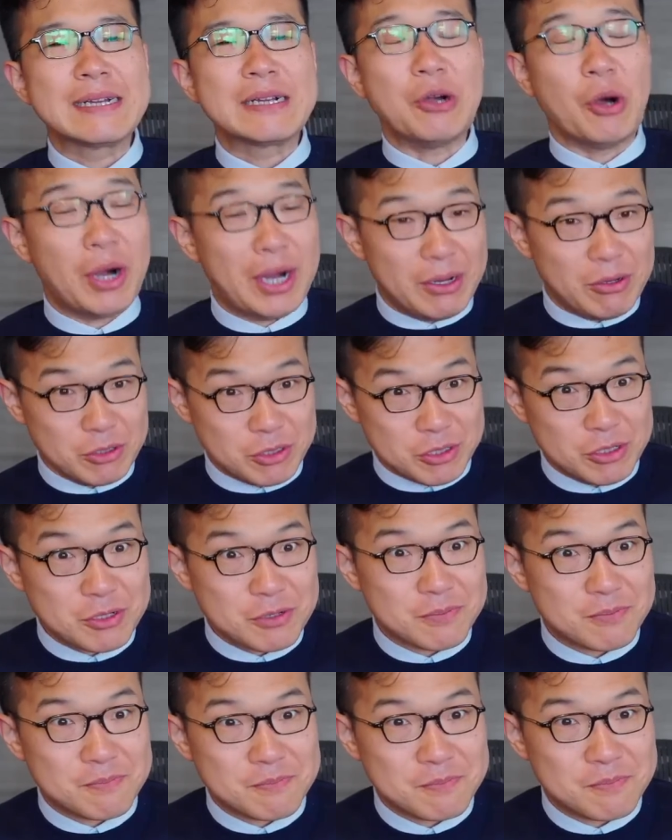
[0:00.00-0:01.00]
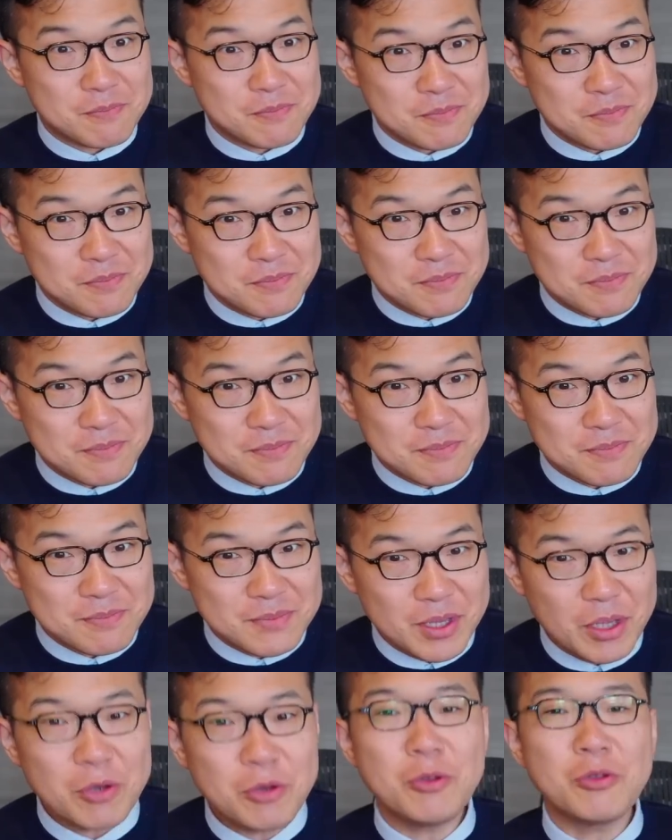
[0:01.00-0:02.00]
ご飯を作
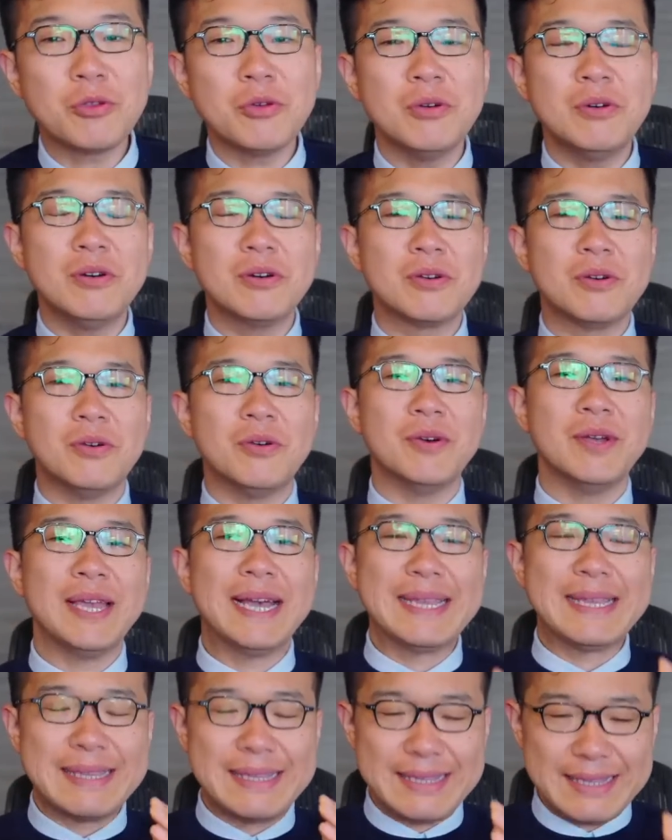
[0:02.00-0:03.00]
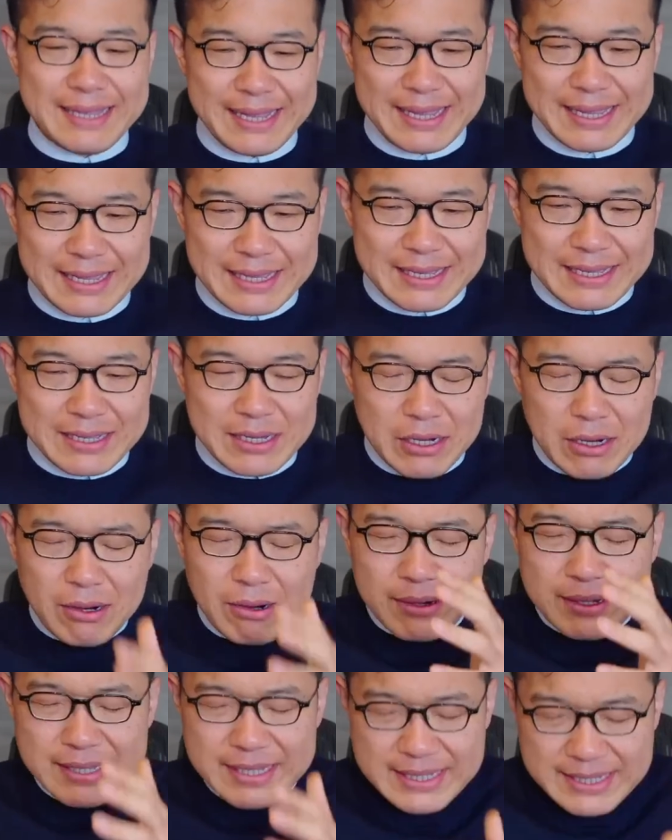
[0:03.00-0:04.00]
る。っていうことをこうやって、
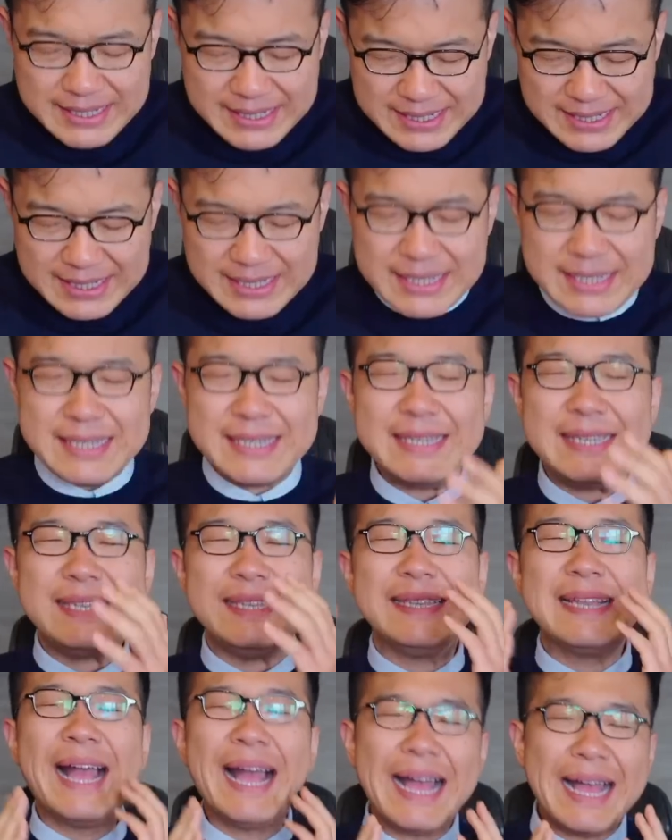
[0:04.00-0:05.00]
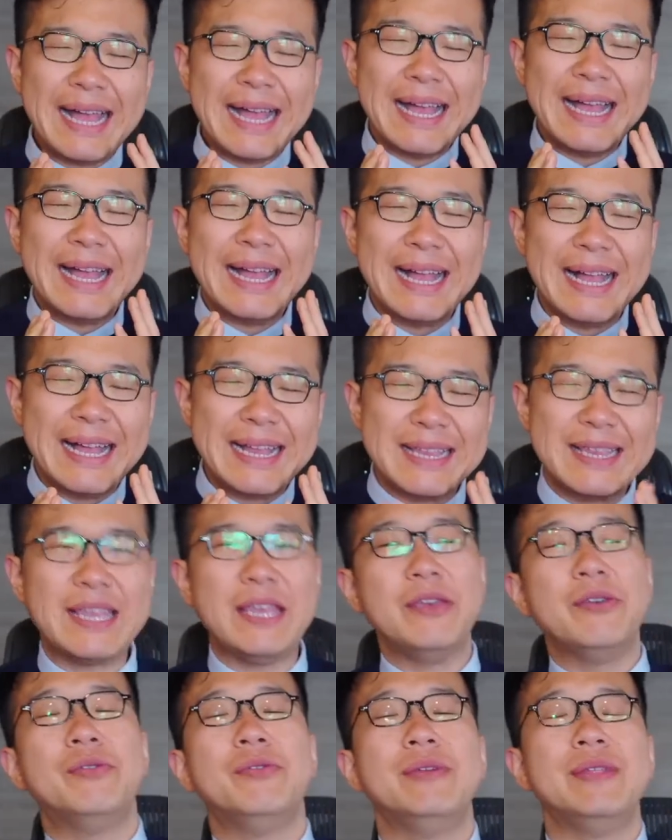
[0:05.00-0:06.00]
美味しいなって
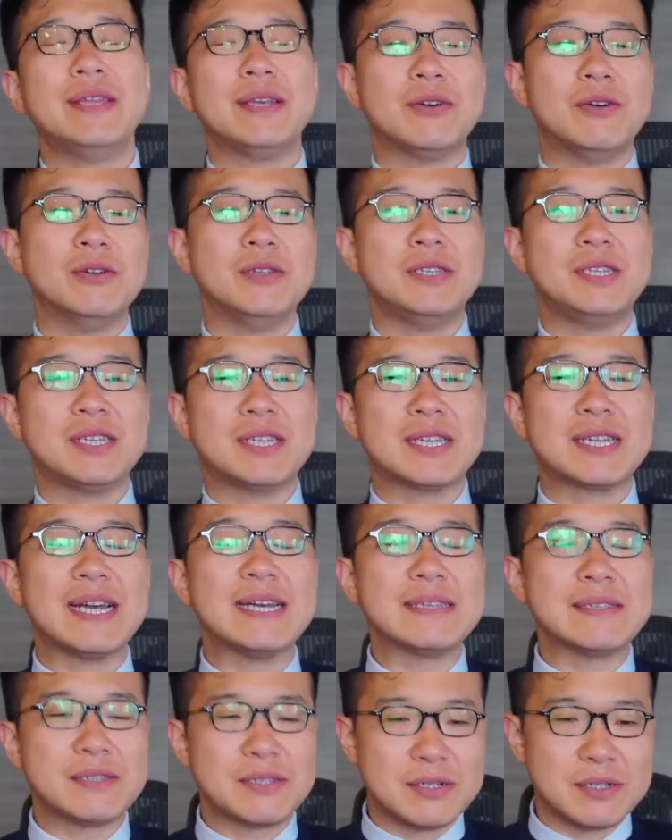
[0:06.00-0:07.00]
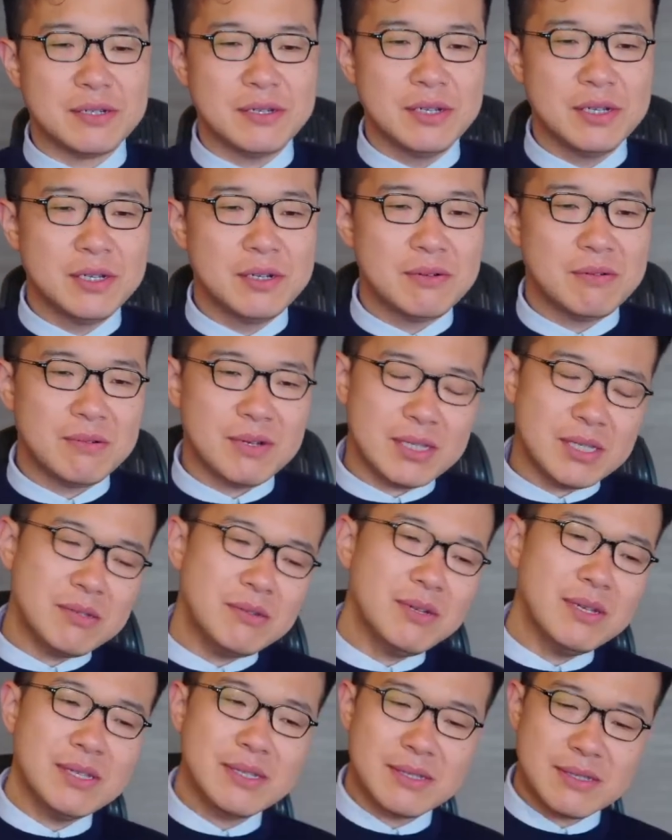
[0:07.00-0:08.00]
いうふうにこう実感する。
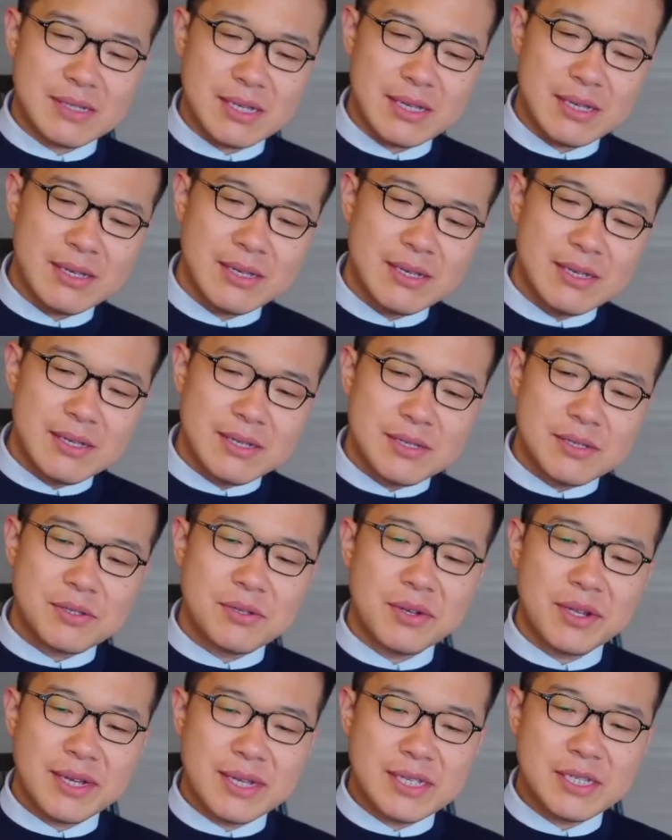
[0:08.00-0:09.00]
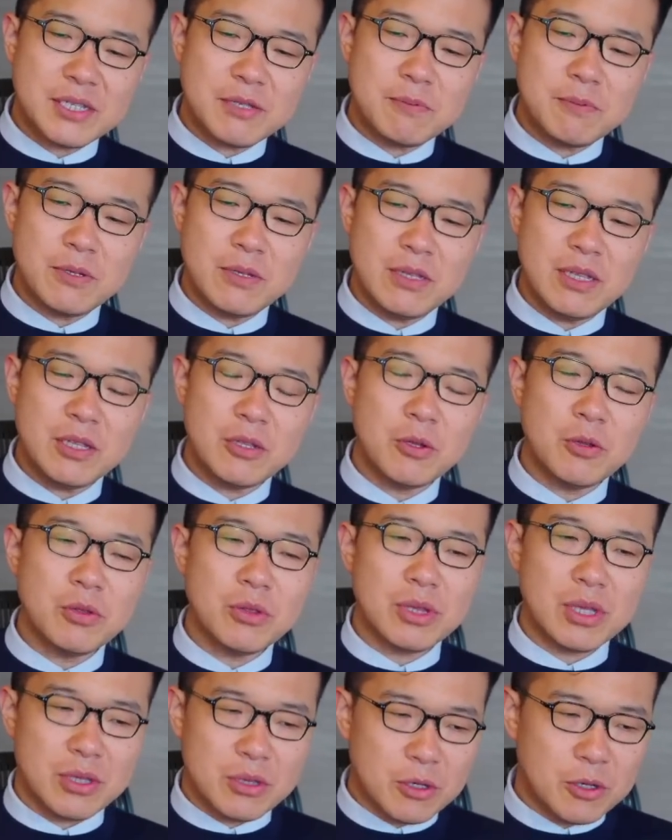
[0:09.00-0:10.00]
私はですね、それが自分に
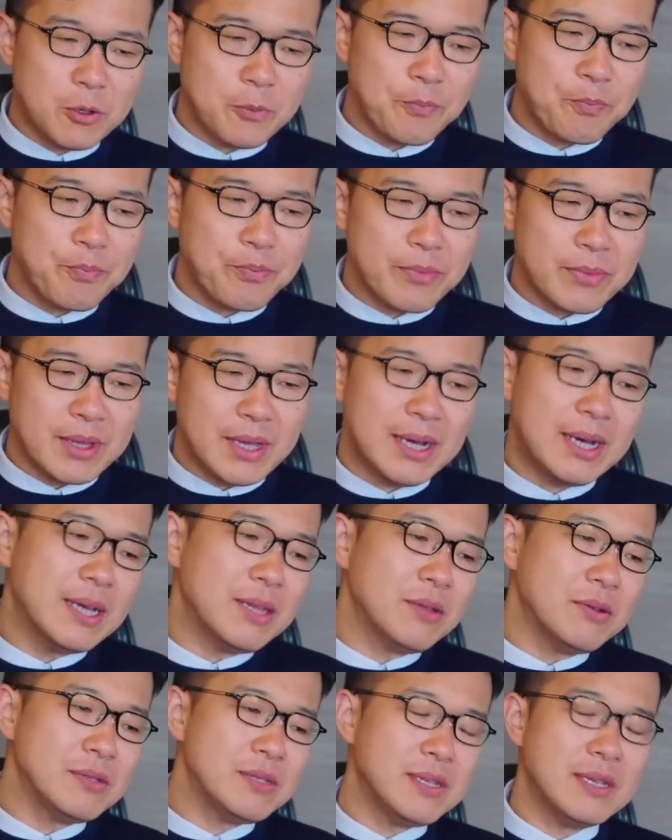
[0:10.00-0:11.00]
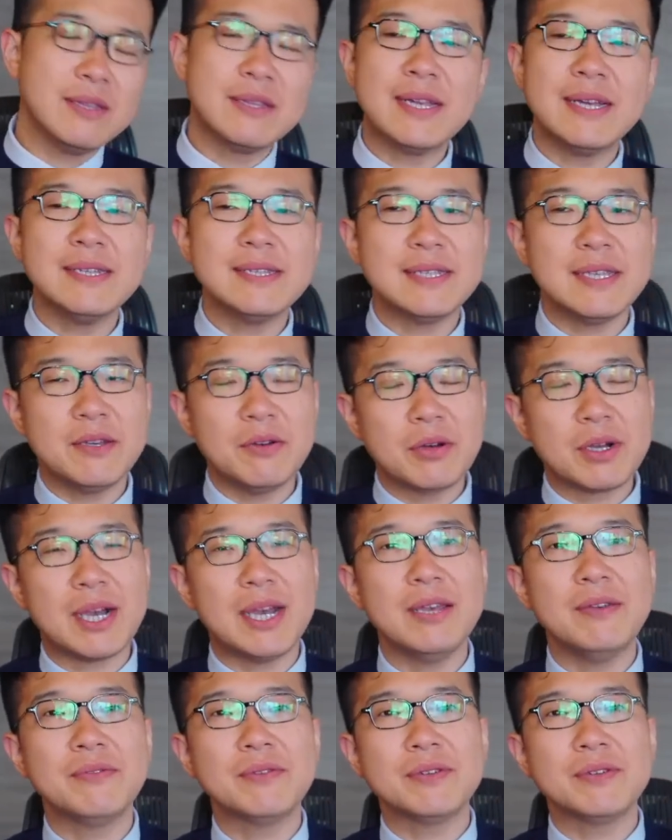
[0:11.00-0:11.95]
とっての、全体性を回